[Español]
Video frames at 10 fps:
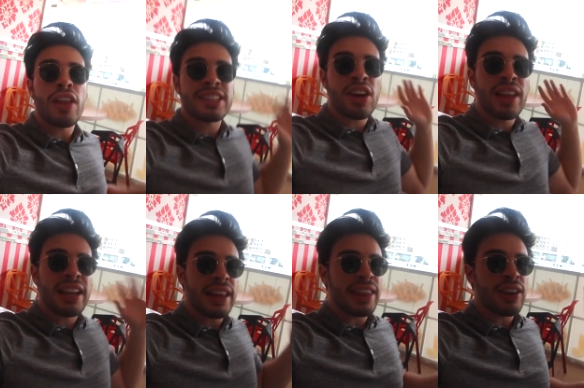estado
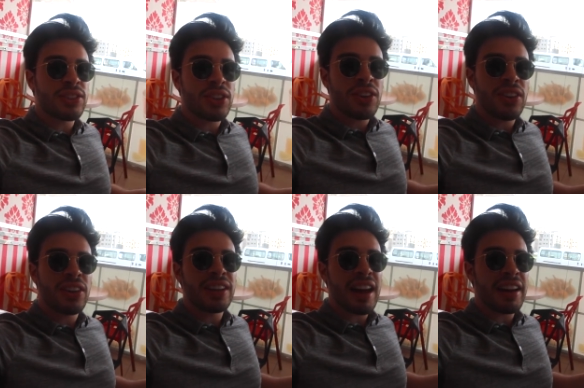delicioso,
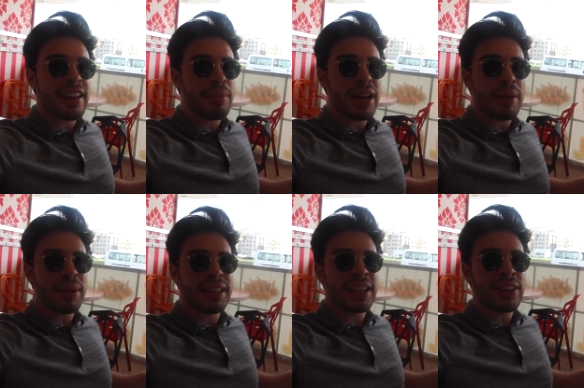la verdad, para qué
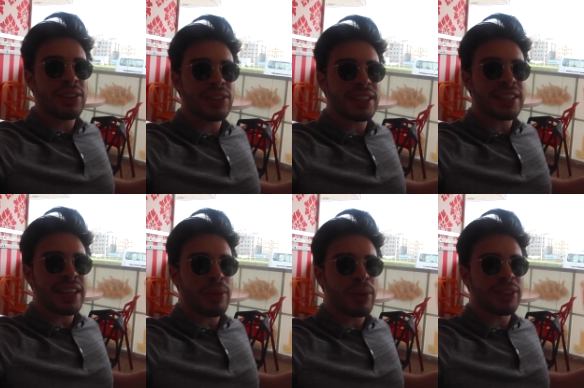mentirnos, así
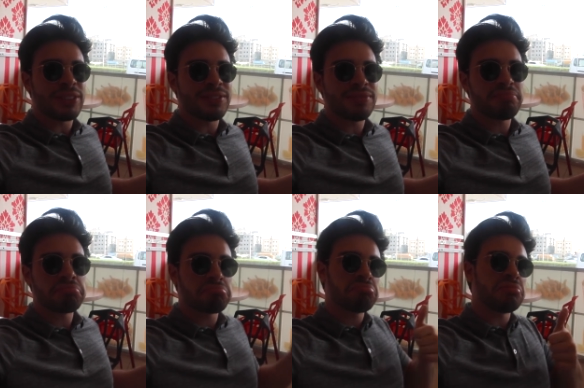que bueno,
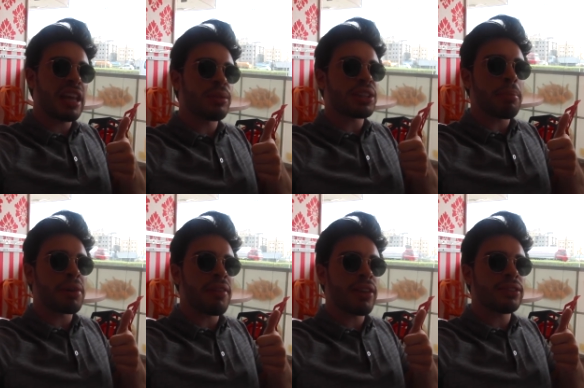le damos al
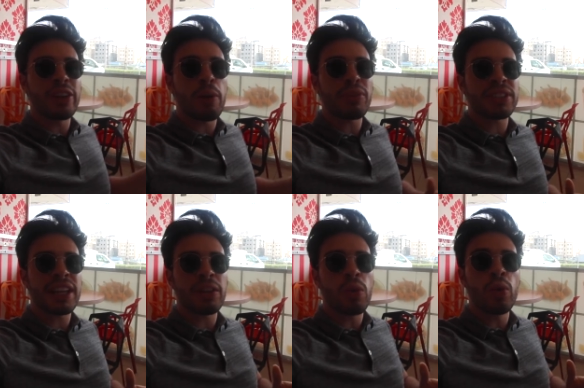aprobado. No por
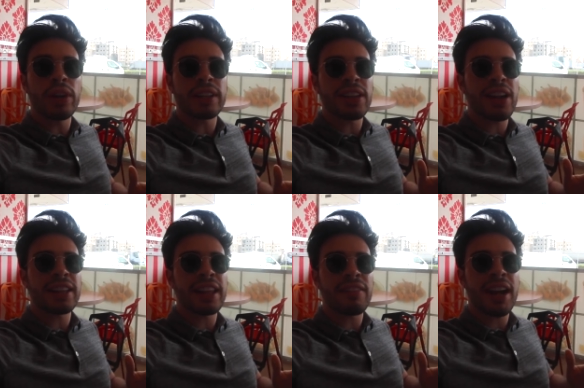ser un
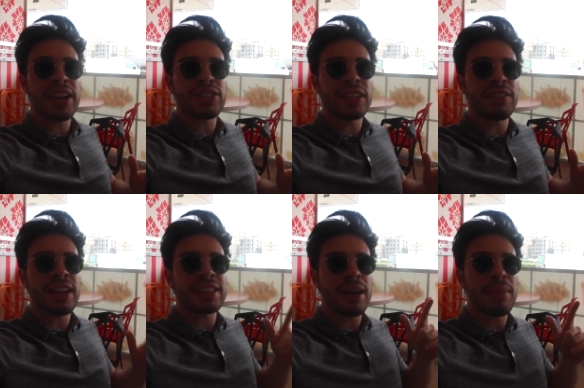restaurante de barrio
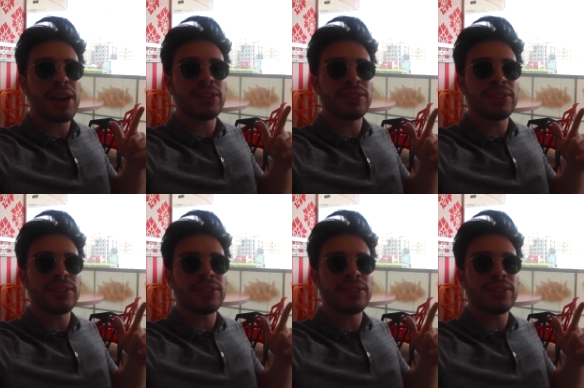significa que sea malo.